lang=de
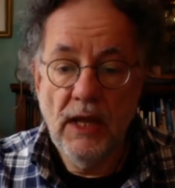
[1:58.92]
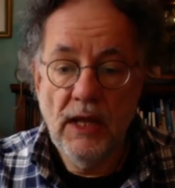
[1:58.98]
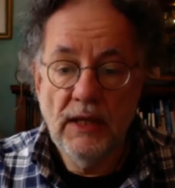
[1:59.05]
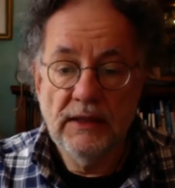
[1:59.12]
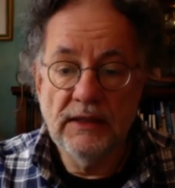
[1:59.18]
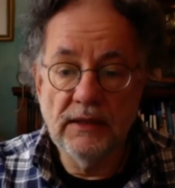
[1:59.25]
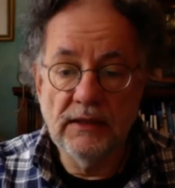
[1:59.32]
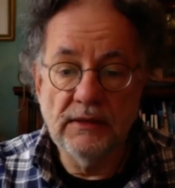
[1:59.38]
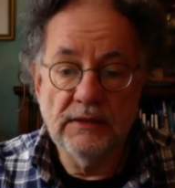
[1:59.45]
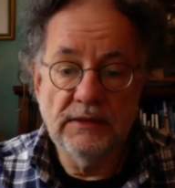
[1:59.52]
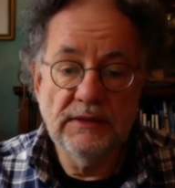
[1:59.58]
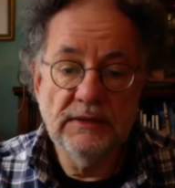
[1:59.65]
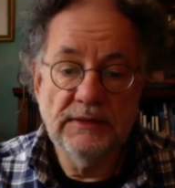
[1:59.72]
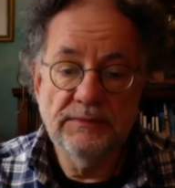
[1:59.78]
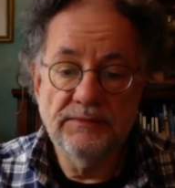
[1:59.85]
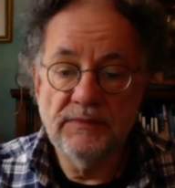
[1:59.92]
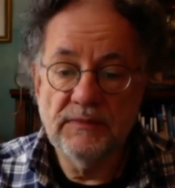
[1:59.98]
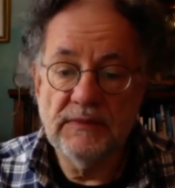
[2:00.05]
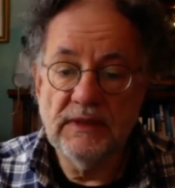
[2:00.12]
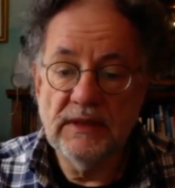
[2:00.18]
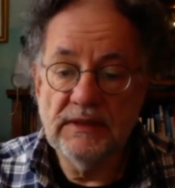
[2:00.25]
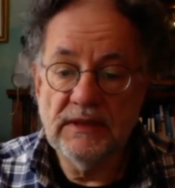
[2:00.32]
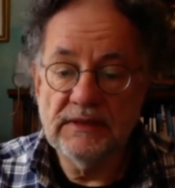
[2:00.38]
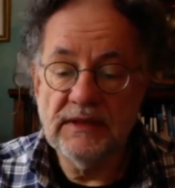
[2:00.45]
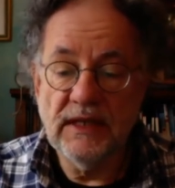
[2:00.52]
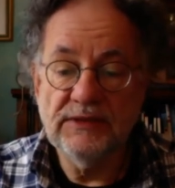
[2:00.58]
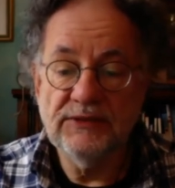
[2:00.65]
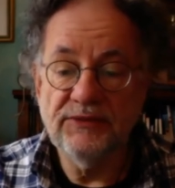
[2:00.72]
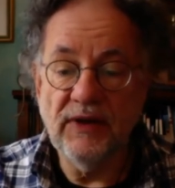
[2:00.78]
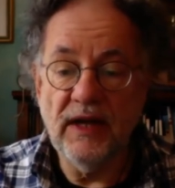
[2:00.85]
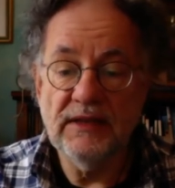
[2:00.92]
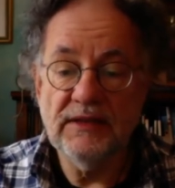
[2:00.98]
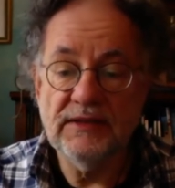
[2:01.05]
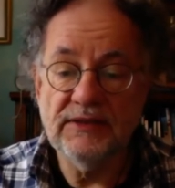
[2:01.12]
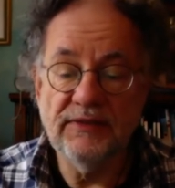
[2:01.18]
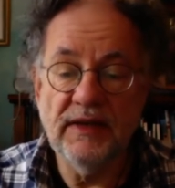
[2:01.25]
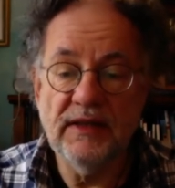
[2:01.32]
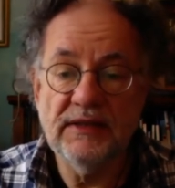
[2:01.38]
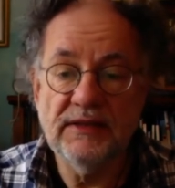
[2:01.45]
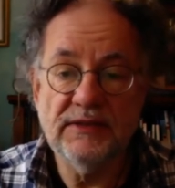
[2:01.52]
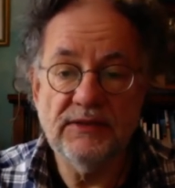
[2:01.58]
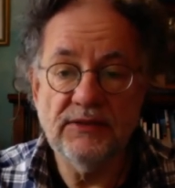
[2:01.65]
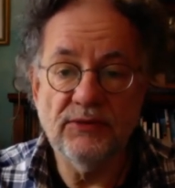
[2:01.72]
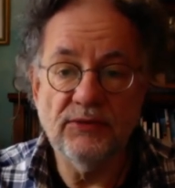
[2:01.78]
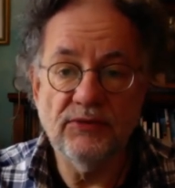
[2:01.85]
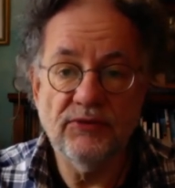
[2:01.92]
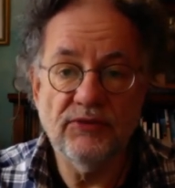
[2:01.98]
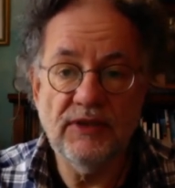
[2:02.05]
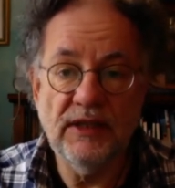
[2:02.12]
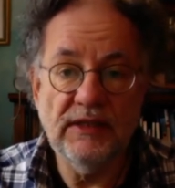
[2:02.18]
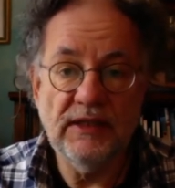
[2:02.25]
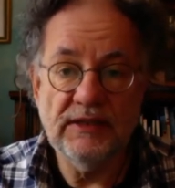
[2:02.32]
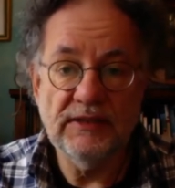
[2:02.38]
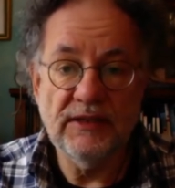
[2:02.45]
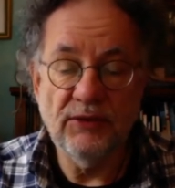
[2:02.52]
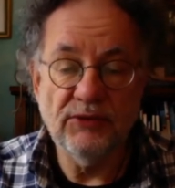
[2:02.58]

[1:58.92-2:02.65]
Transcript: Ja, ähm, das heißt, Verhaltensweisen und tendenziell auch